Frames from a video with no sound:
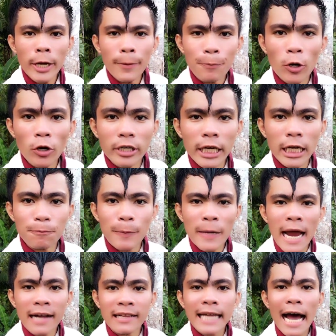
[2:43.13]
porkit
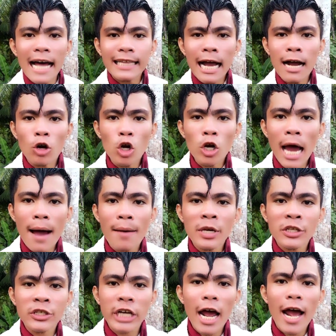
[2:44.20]
pinagtatanggol
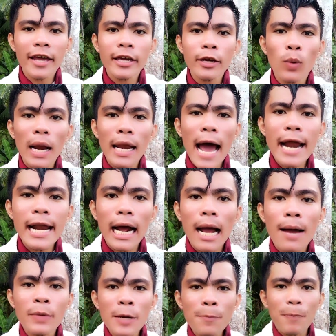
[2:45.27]
namin siya, iwala eh, na
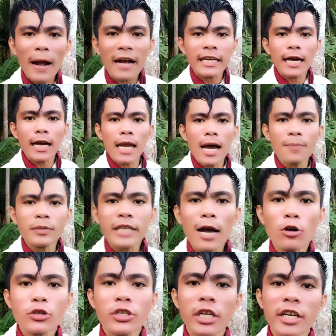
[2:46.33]
kaming pakialam
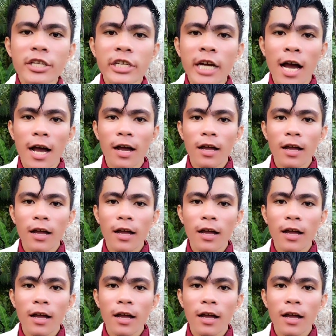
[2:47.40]
sa hustisya.